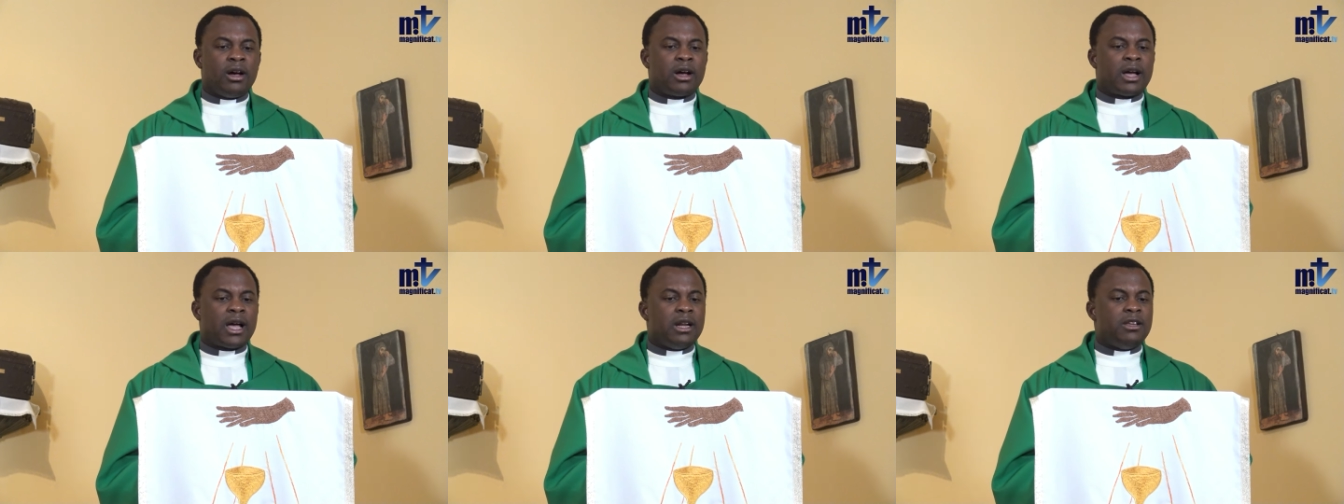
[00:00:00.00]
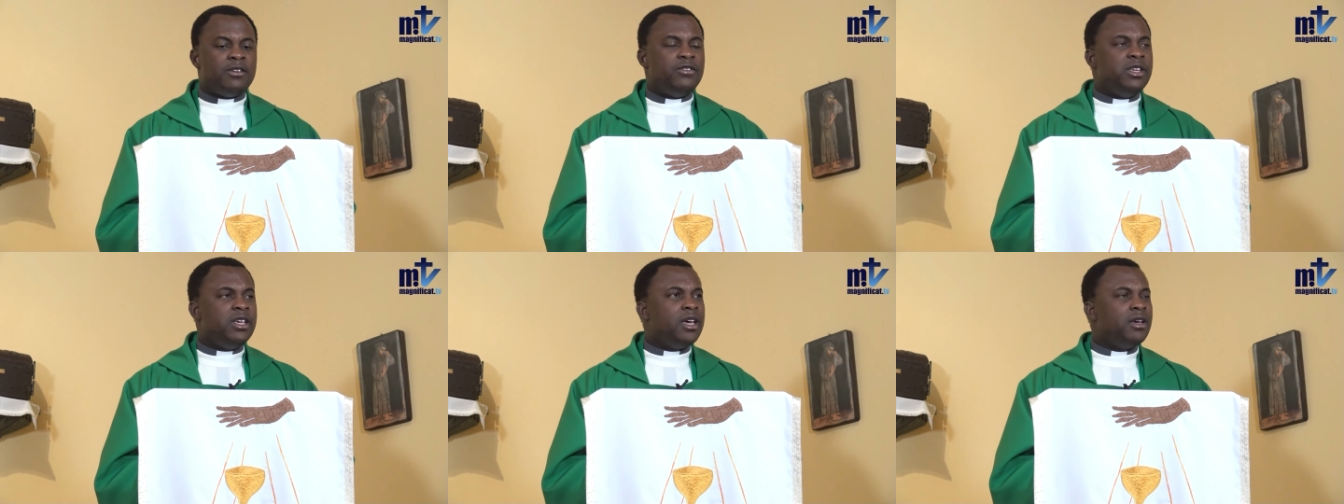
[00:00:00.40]

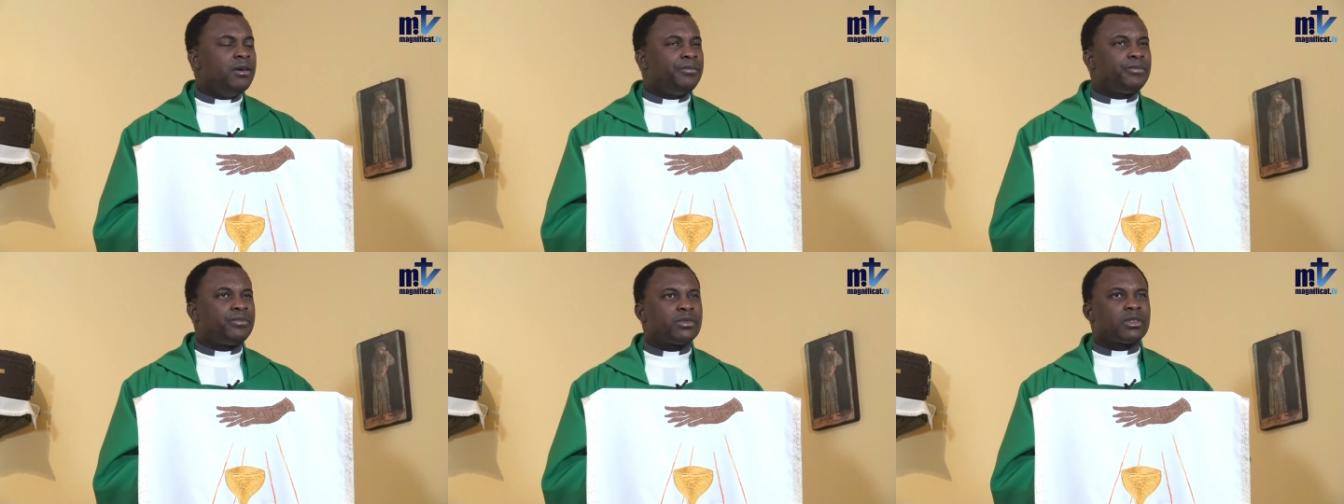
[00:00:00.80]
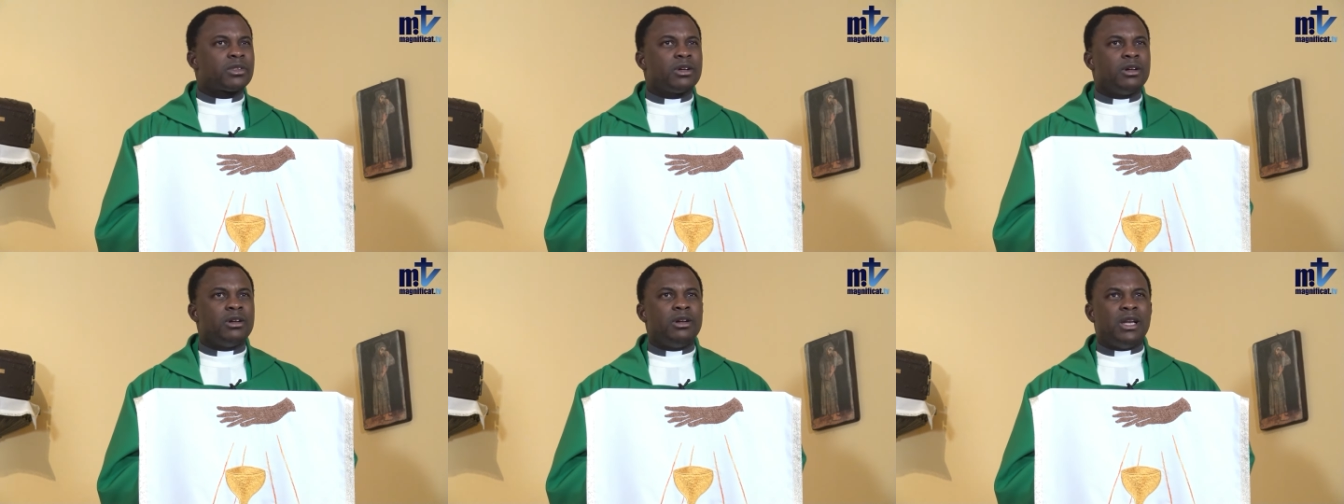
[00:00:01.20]
qualifié
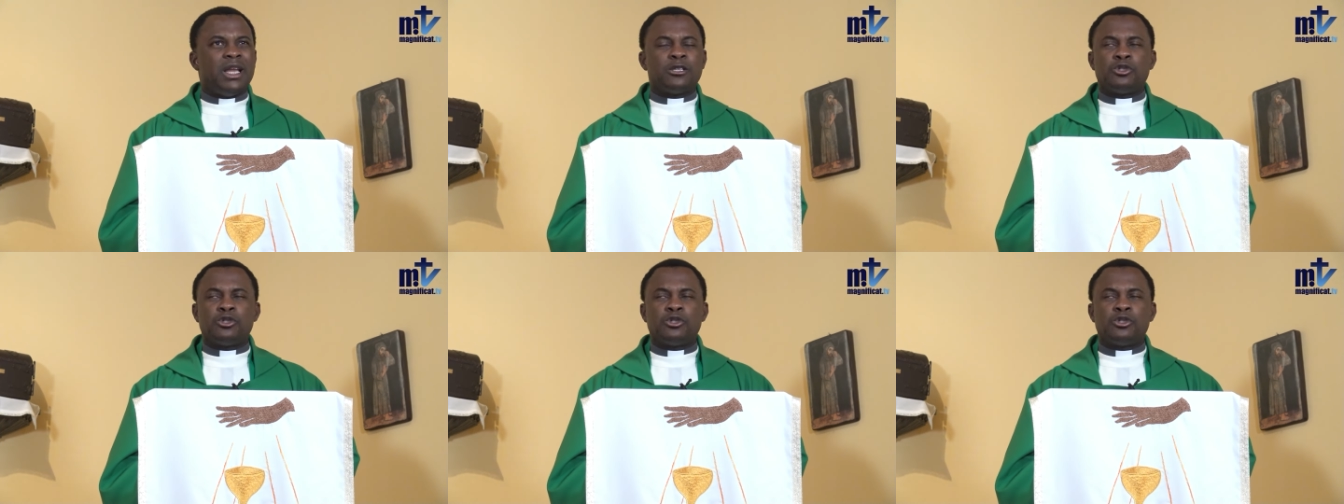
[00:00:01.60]
la